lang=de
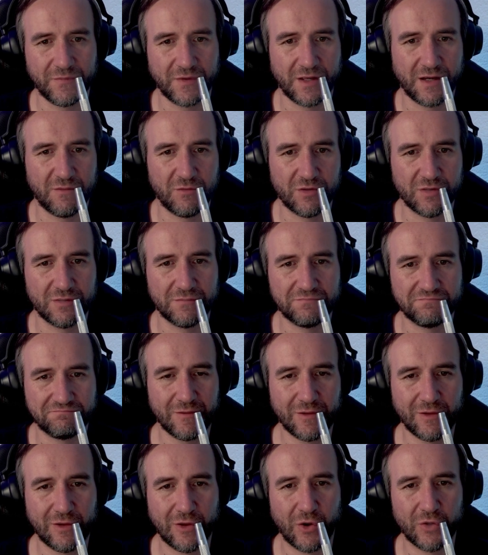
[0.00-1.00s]
Aber
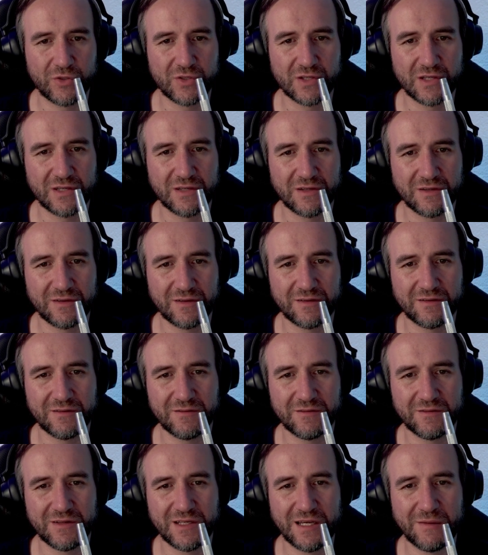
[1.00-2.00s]
Leute
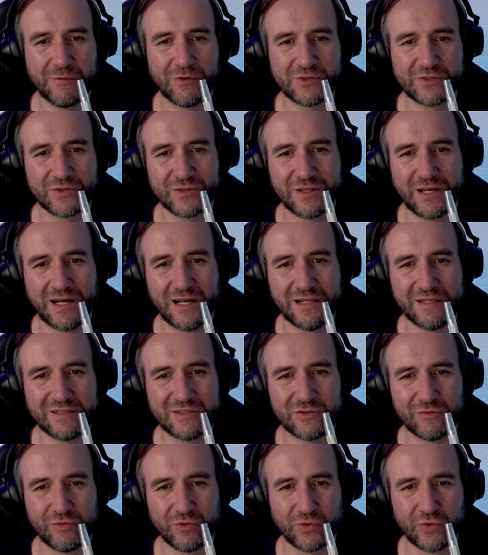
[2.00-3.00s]
emotional
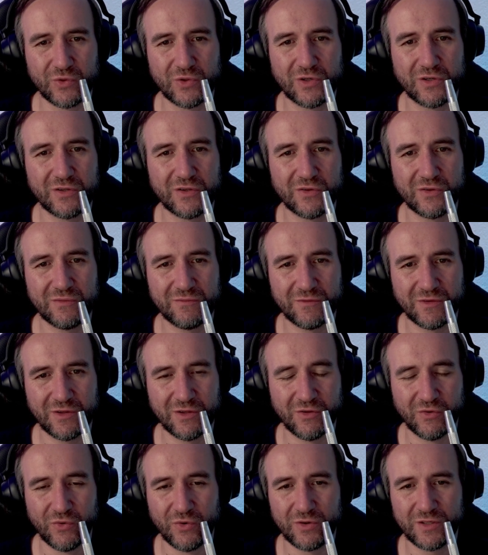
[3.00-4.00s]
zu berühren,
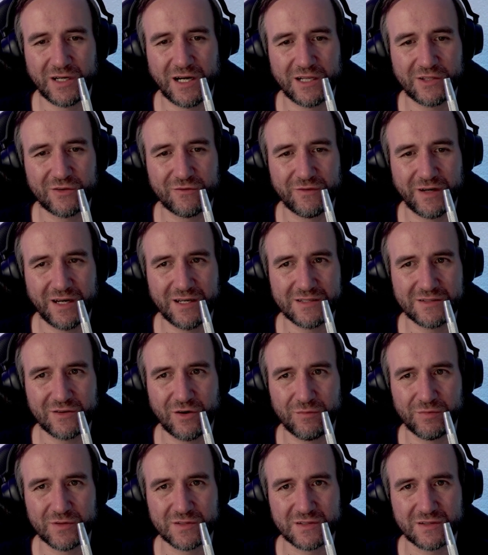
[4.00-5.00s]
in irgendeiner Art und Weise,
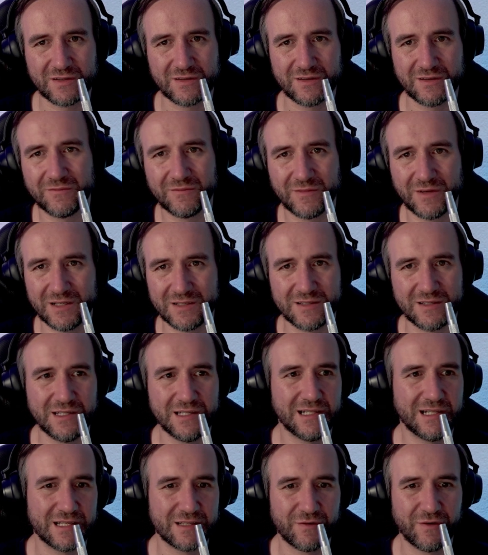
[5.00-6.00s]
ob jetzt als
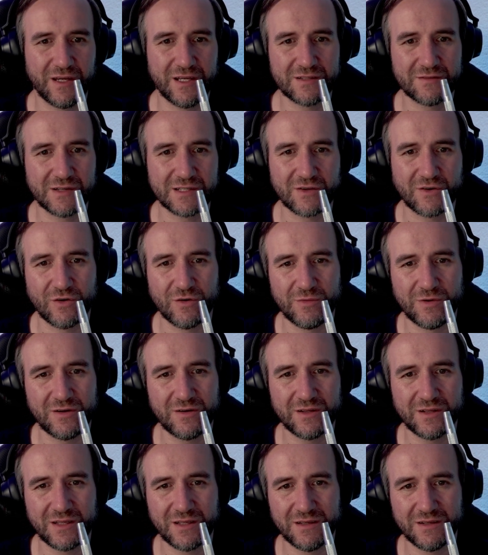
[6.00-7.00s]
Heal, als Face, was auch
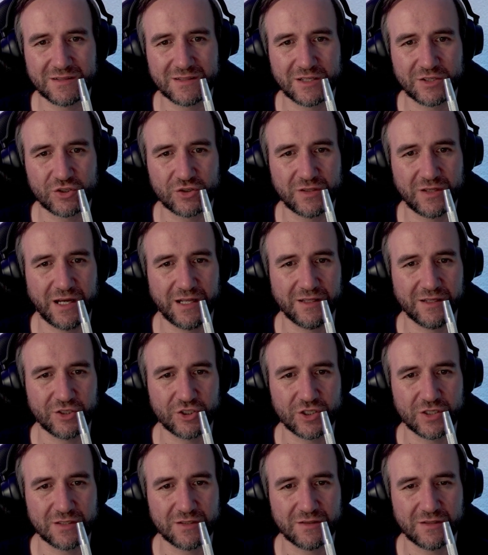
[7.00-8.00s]
immer, ist dann schon eine andere Geschichte.